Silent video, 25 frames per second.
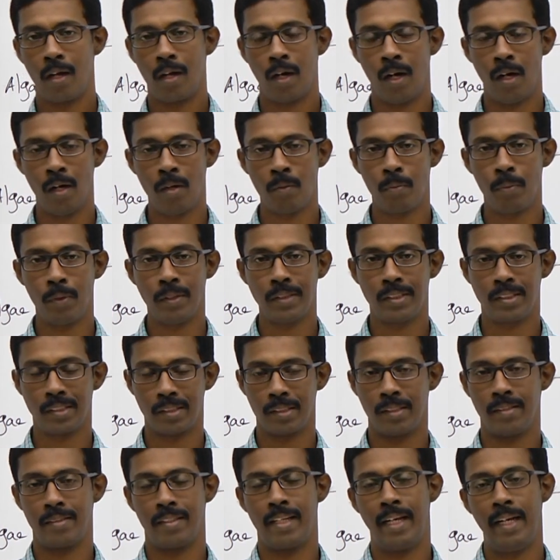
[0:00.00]
கார்பன்
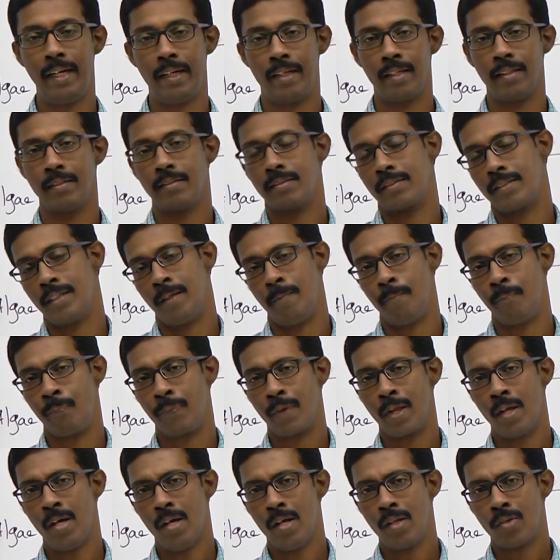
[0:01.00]
ஸ்கெலிட்டன்ஸ் தான்
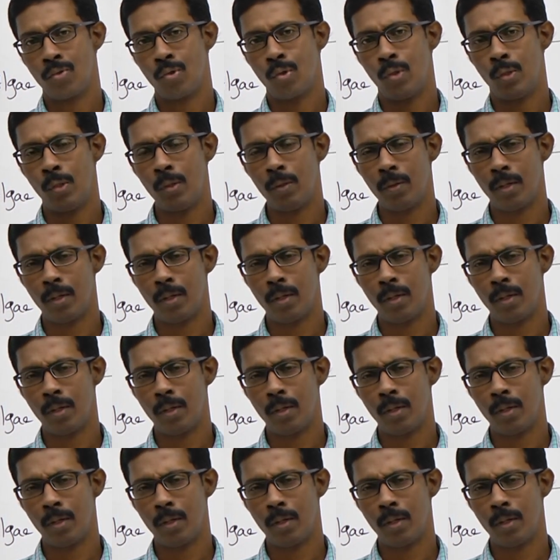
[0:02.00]
ஸோ